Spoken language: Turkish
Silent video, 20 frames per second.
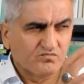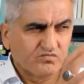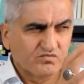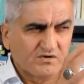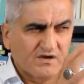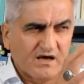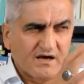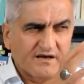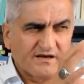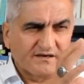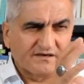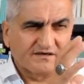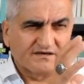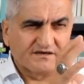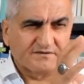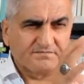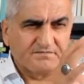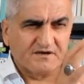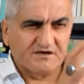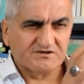Yani
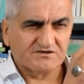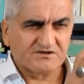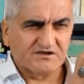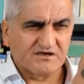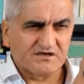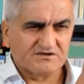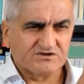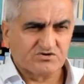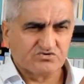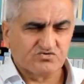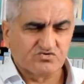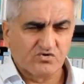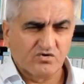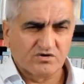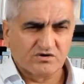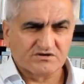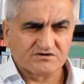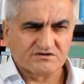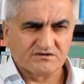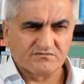45 derece sol
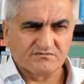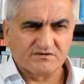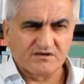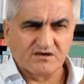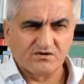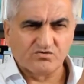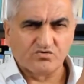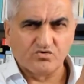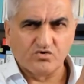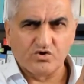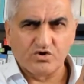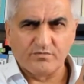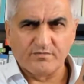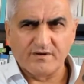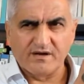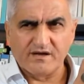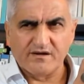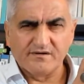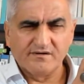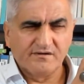kısımda
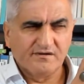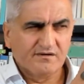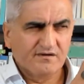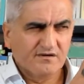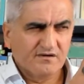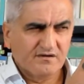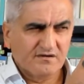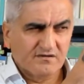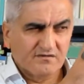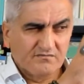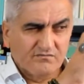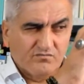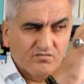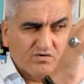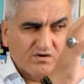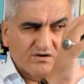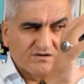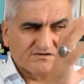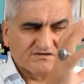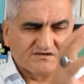görme,
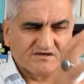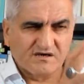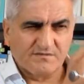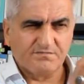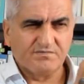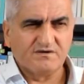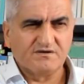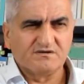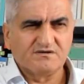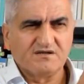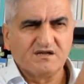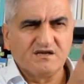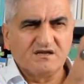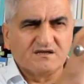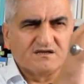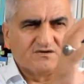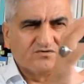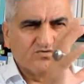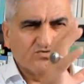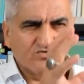böyle siyah bir
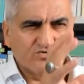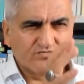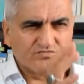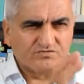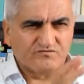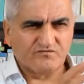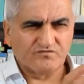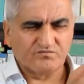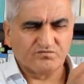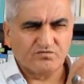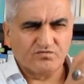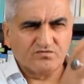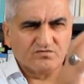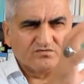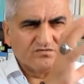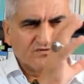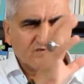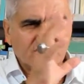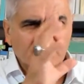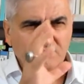delik görüyormuş futbol
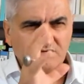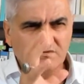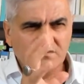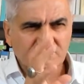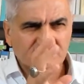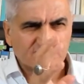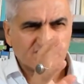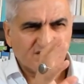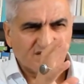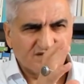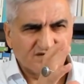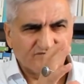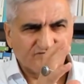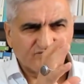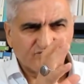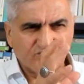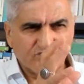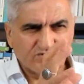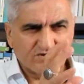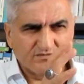sağ,
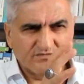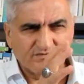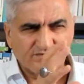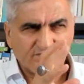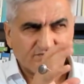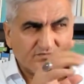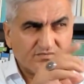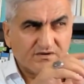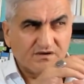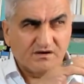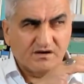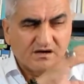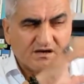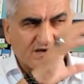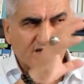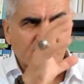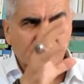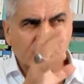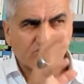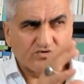futbol gibi. Bir
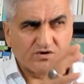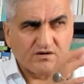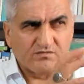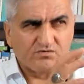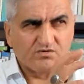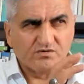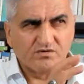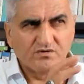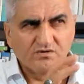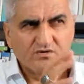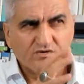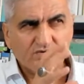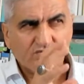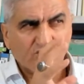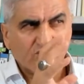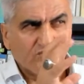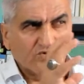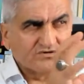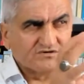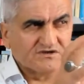alanı göremiyor.
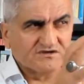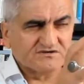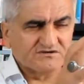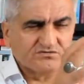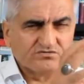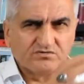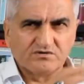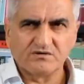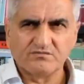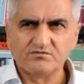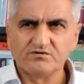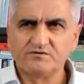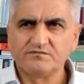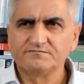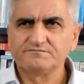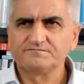Ortasını göremiyor.